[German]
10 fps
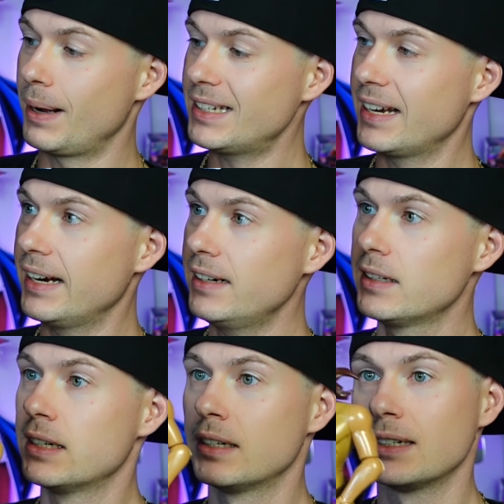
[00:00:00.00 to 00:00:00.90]

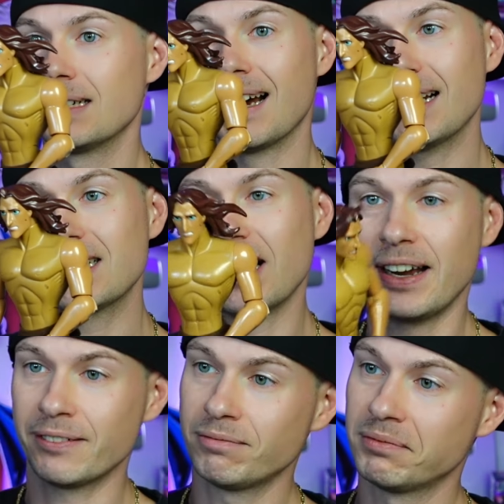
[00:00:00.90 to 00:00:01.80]
Mattel,
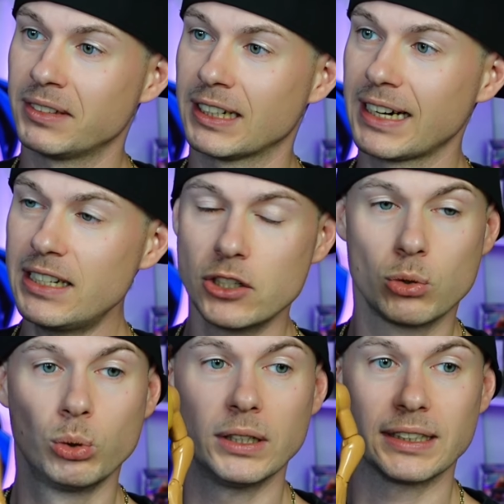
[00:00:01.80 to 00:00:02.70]
Tarzan,
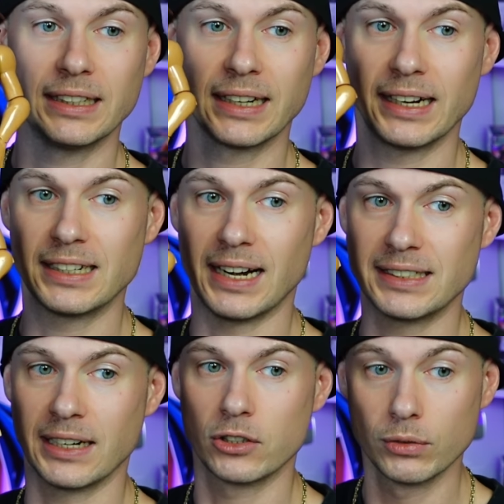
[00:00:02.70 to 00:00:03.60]
Richtig cool, generell
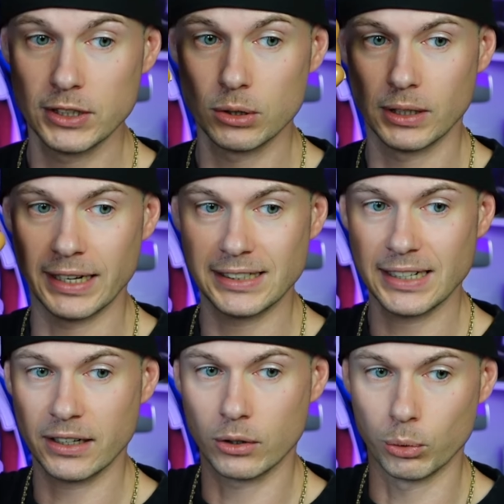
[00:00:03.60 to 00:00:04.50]
Tarzan sowieso. Es
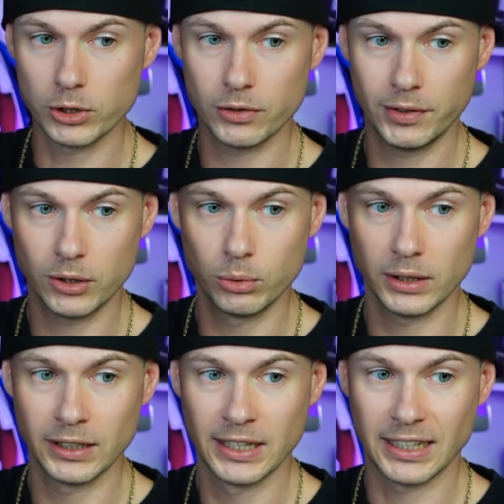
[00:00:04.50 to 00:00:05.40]
ist eine große
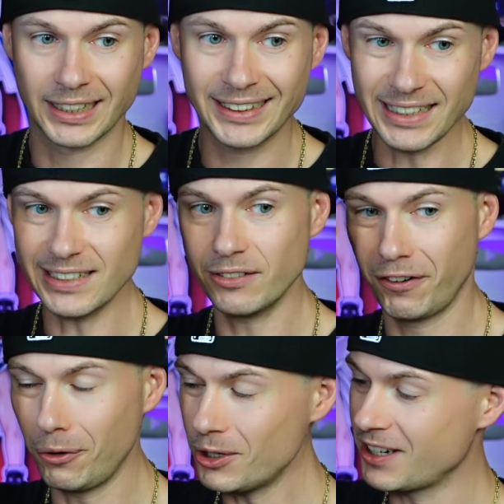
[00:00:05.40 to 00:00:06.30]
Figur.
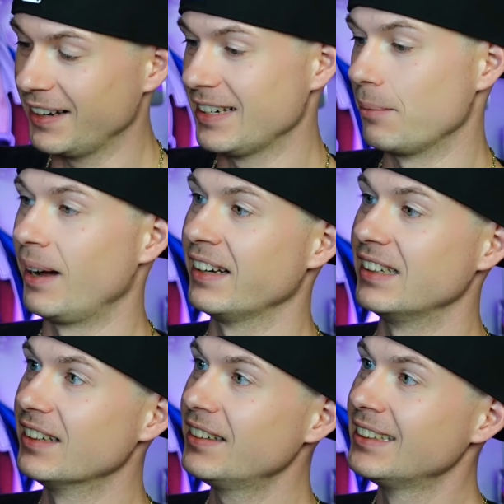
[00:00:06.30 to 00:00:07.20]
Riesenfüße hat der Mann
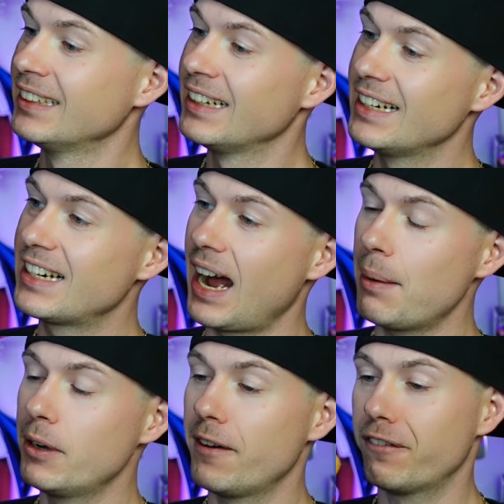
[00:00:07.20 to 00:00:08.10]
hier. Ich
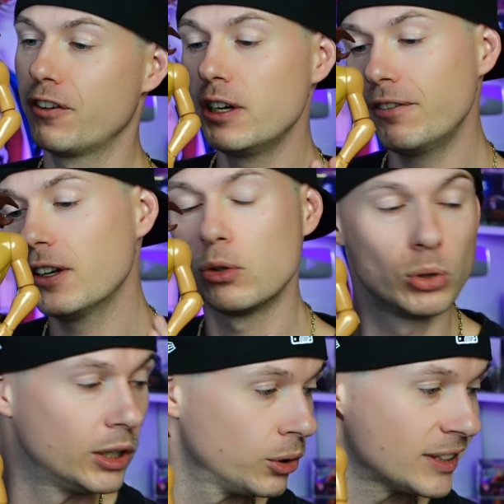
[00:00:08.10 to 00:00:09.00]
habe für die
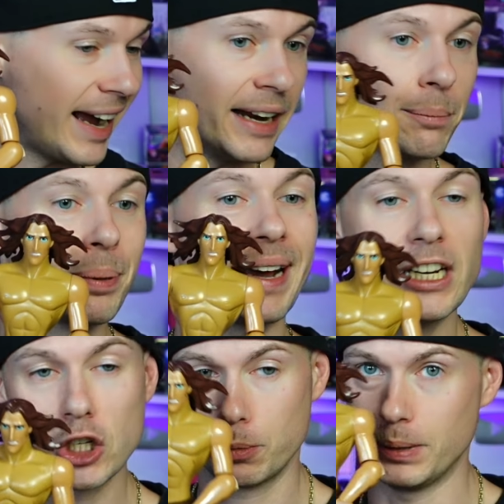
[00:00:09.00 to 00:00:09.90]
Figur und ein
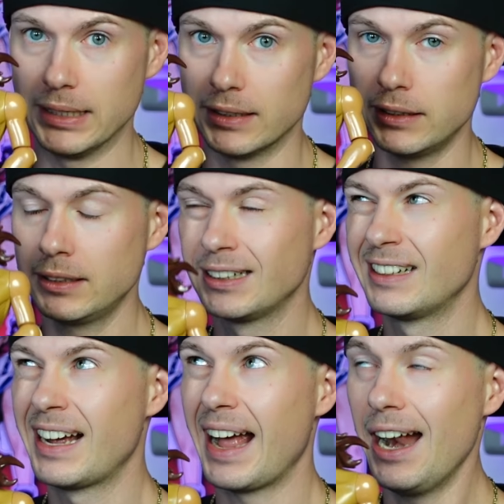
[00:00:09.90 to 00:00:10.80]
Brettspiel
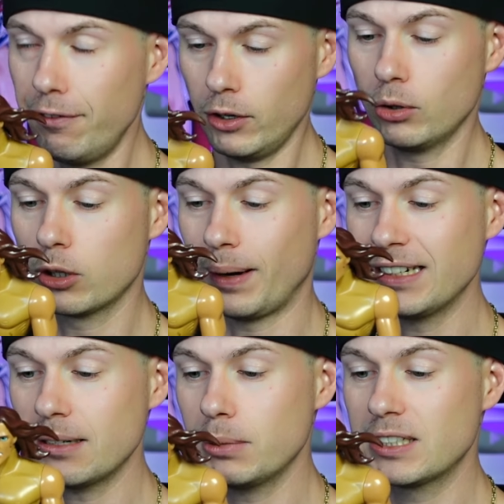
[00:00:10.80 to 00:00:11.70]
11 Euro
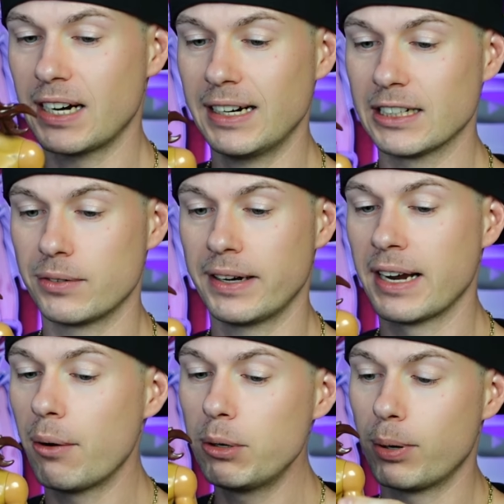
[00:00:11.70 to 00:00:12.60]
gemeinsam bezahlt. Es war
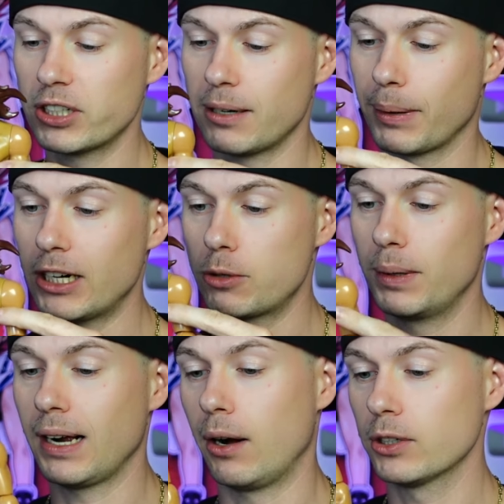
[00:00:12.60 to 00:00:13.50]
ein Harry Potter
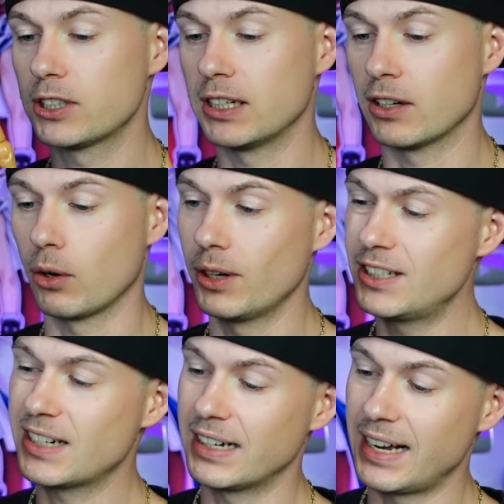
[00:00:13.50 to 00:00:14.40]
Brettspiel aus den
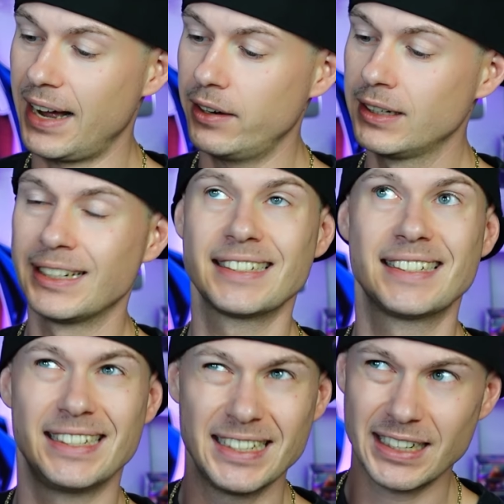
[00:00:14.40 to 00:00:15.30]
90er Jahren.
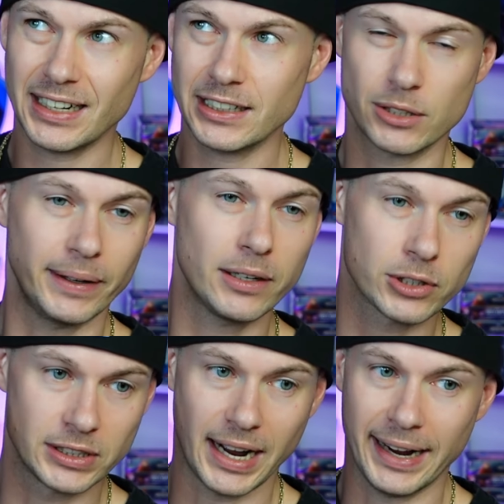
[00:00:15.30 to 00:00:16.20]
Circa
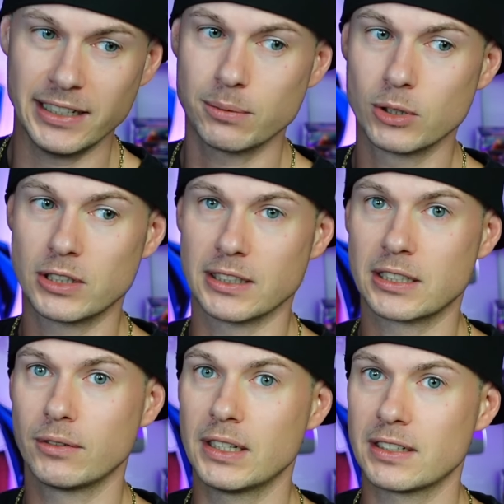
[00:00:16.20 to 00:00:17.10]
2001 müsste
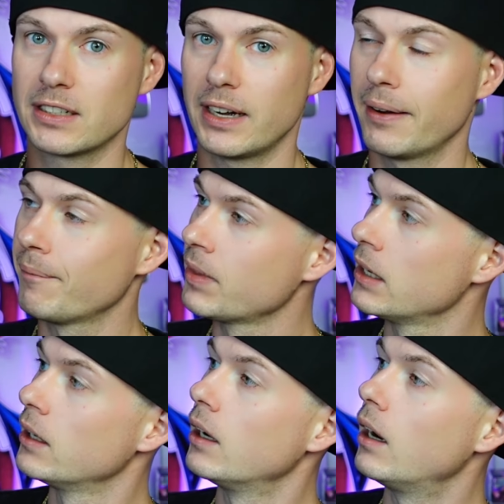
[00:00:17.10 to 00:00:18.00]
es gewesen sein.
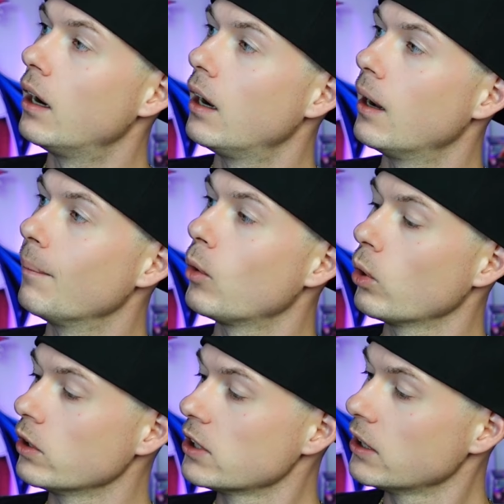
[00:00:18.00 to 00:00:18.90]
Ähm,
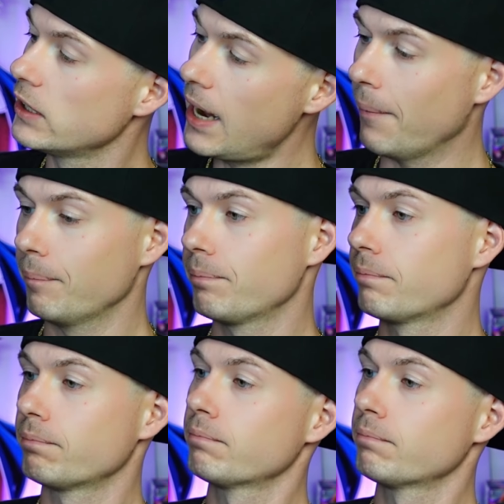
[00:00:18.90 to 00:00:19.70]
und ja,